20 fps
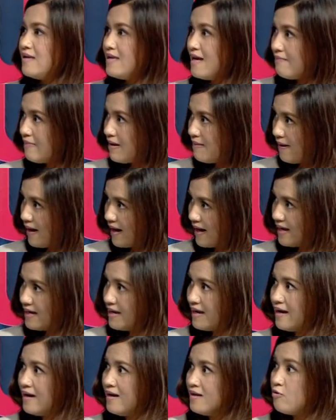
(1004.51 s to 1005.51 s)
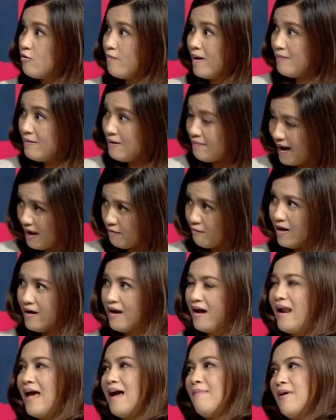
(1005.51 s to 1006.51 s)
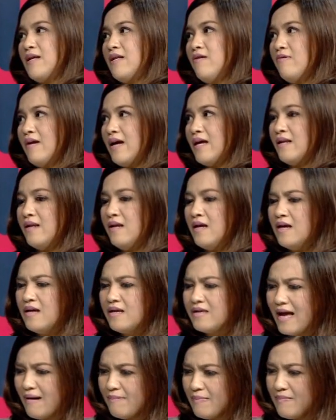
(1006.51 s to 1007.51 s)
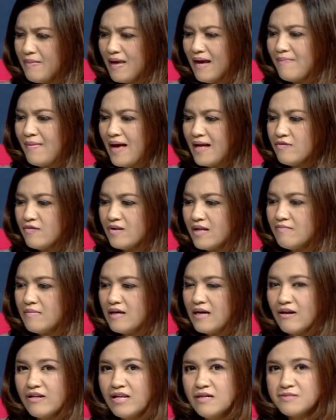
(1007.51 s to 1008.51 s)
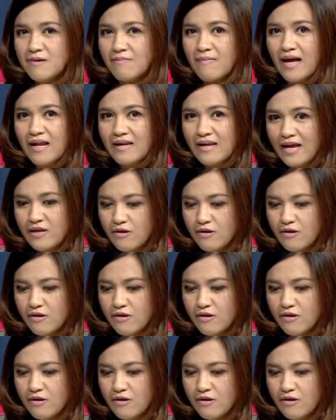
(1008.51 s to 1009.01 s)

ยังไม่ผ่านนะถูกไหมเพิ่งผ่านวาระแรกไปเท่านั้น ยังไม่มีอำนาจอยู่ในมือแล้วที่สำคัญถ้า